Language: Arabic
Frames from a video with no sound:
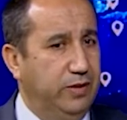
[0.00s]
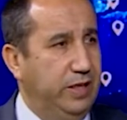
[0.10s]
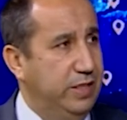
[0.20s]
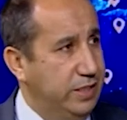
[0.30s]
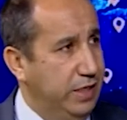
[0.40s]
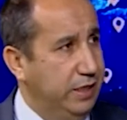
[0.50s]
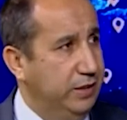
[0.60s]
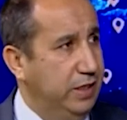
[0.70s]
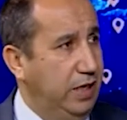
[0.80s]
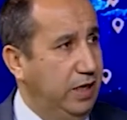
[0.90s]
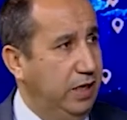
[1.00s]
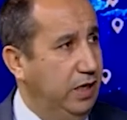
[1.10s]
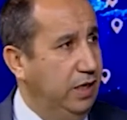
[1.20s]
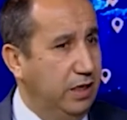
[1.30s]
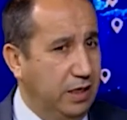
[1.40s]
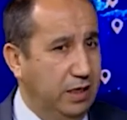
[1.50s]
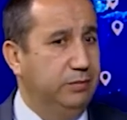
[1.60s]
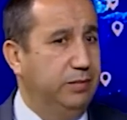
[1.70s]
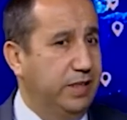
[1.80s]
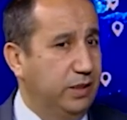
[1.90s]
الاسعار نتاعها
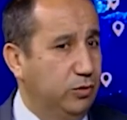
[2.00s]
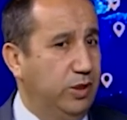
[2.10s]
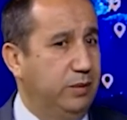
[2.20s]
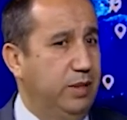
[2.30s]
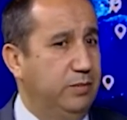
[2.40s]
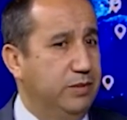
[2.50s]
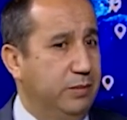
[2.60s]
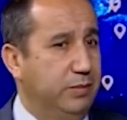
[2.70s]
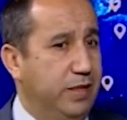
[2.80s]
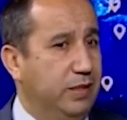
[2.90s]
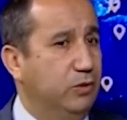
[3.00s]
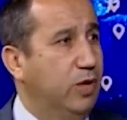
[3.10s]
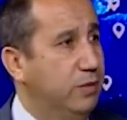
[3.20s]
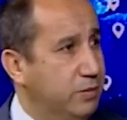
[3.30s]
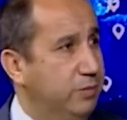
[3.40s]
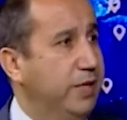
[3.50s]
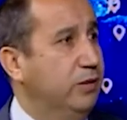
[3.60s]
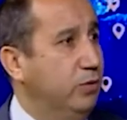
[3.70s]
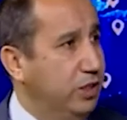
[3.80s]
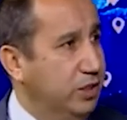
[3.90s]
ثلاث مرات واربع مرات وخمس
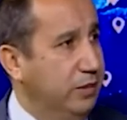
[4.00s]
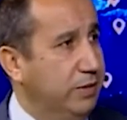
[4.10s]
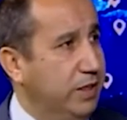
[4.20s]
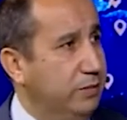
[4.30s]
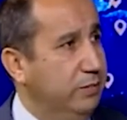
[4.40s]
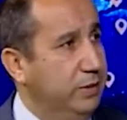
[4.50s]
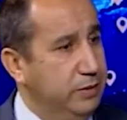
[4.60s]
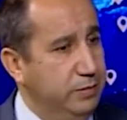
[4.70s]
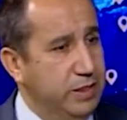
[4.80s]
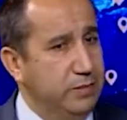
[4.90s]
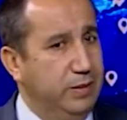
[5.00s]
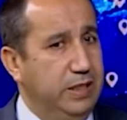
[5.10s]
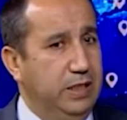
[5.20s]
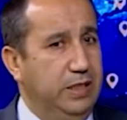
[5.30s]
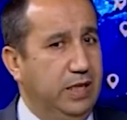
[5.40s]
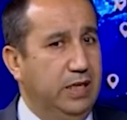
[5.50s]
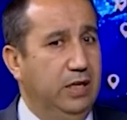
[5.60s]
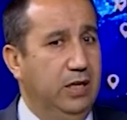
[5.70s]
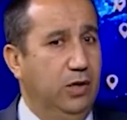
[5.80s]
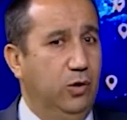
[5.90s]
مرات وعشر مرات بالنسبه للنقل
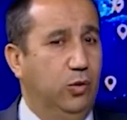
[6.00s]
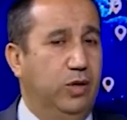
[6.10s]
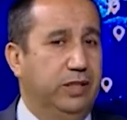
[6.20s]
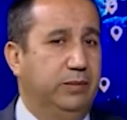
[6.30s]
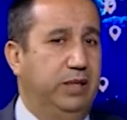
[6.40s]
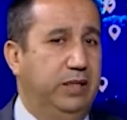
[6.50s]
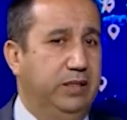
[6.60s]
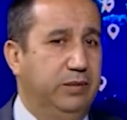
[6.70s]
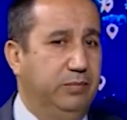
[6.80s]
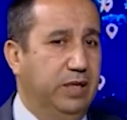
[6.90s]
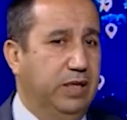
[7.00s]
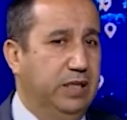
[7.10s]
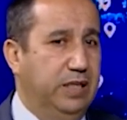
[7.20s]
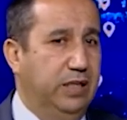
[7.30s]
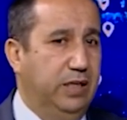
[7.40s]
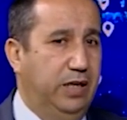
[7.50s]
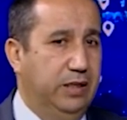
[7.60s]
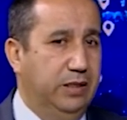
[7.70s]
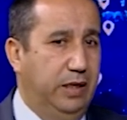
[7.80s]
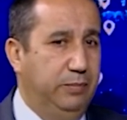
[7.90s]
وطبعا ينبغي اذا
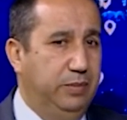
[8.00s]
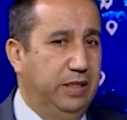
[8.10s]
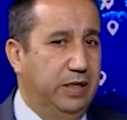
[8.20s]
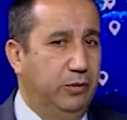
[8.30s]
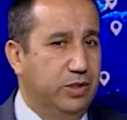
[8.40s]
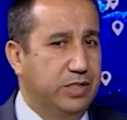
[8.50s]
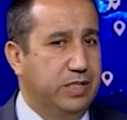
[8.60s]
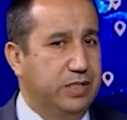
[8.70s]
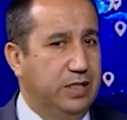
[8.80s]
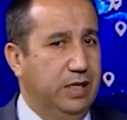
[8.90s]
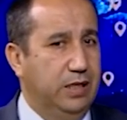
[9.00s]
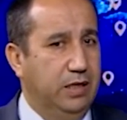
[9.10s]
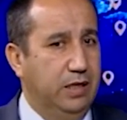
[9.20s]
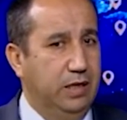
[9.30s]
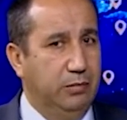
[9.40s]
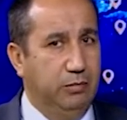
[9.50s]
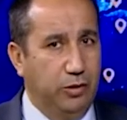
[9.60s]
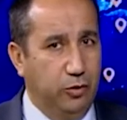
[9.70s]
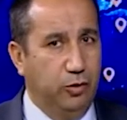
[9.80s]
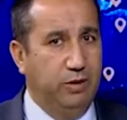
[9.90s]
حبينا نؤسس الى
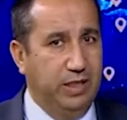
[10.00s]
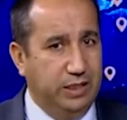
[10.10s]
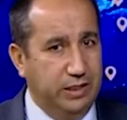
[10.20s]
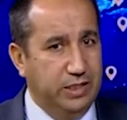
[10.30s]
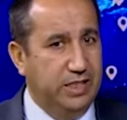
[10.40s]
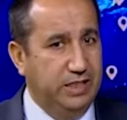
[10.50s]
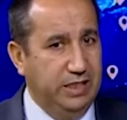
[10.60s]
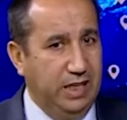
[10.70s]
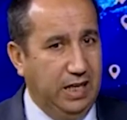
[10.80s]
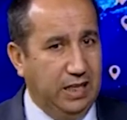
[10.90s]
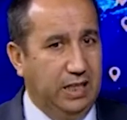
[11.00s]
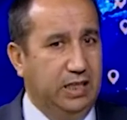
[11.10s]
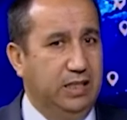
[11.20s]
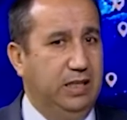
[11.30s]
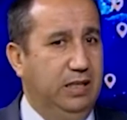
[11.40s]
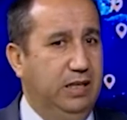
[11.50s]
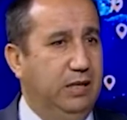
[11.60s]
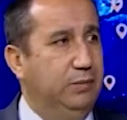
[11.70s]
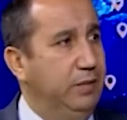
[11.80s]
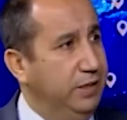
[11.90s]
منظومه اقتصاديه حقيقيه
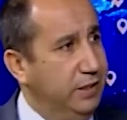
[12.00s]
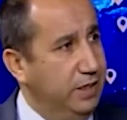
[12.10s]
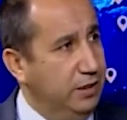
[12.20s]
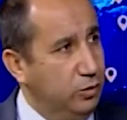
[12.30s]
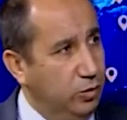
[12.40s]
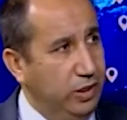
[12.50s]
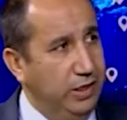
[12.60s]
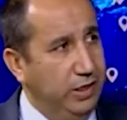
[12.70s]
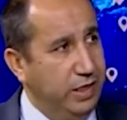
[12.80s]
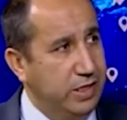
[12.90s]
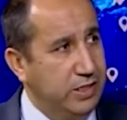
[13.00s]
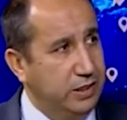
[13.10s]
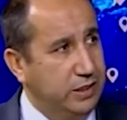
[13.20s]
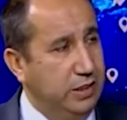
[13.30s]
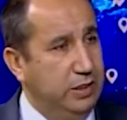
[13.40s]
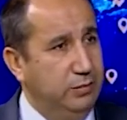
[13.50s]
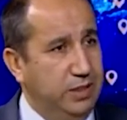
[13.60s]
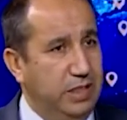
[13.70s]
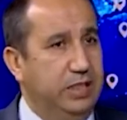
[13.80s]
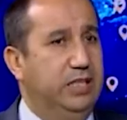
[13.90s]
معناتها تكون عندنا خاصه
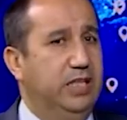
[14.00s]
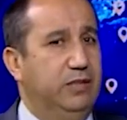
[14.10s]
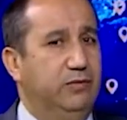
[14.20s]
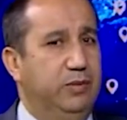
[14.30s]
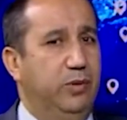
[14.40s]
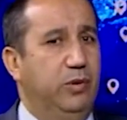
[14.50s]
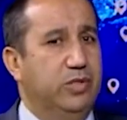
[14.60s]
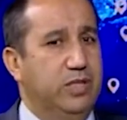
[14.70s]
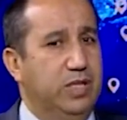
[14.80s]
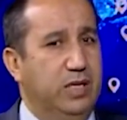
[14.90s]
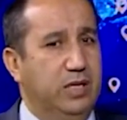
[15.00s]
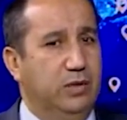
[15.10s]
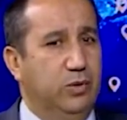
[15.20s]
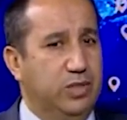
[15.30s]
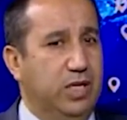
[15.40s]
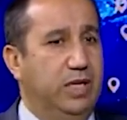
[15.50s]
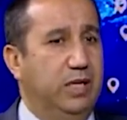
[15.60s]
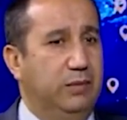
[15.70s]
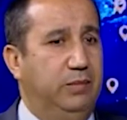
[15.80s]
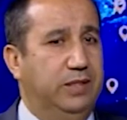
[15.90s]
امكانيات فيما يخص وسائل
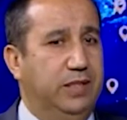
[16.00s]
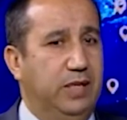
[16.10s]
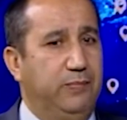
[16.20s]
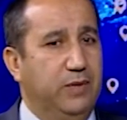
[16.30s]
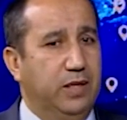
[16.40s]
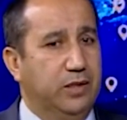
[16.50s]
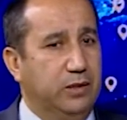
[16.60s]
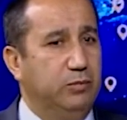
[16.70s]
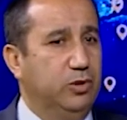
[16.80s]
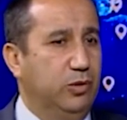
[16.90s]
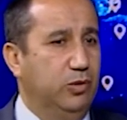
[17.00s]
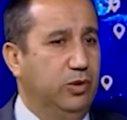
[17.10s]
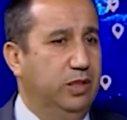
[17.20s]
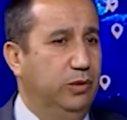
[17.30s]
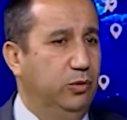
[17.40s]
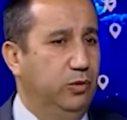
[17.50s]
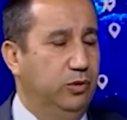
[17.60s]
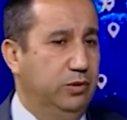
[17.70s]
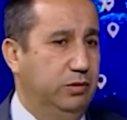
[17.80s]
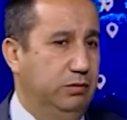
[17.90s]
النقل معناتها ضر مش قلت انه
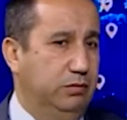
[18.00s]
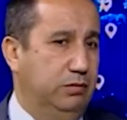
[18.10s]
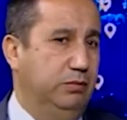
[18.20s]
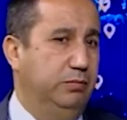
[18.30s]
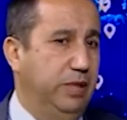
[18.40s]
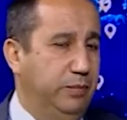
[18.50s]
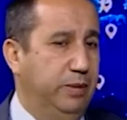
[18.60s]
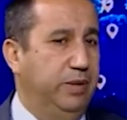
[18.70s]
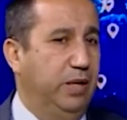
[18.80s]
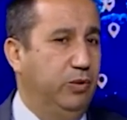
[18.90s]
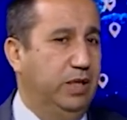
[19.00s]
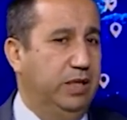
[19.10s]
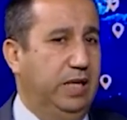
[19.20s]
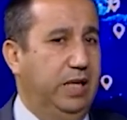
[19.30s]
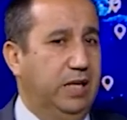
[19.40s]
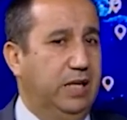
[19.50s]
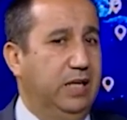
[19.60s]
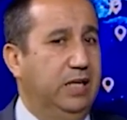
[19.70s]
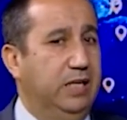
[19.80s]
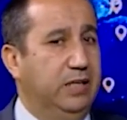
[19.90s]
100% آه، ولكن على
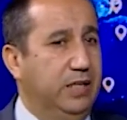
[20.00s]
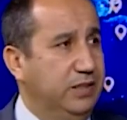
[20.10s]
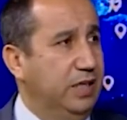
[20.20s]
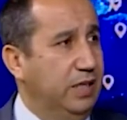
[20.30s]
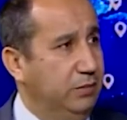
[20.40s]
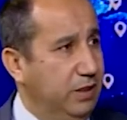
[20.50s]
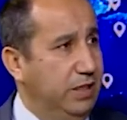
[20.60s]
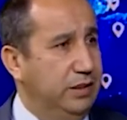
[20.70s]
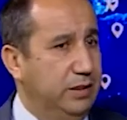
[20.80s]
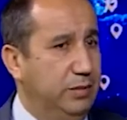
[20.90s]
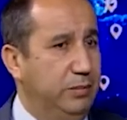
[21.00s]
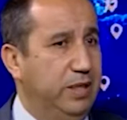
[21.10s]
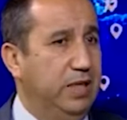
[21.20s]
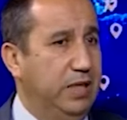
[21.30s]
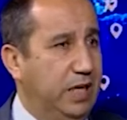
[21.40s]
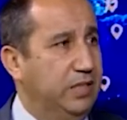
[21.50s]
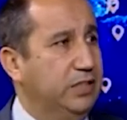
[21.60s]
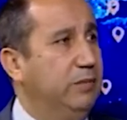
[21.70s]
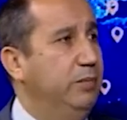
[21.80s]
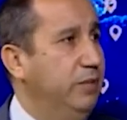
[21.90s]
الاقل ننتقل من 3% الى 10%
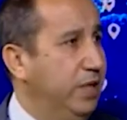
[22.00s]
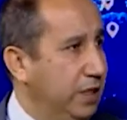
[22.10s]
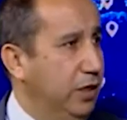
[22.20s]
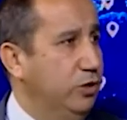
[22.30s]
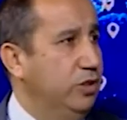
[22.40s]
الى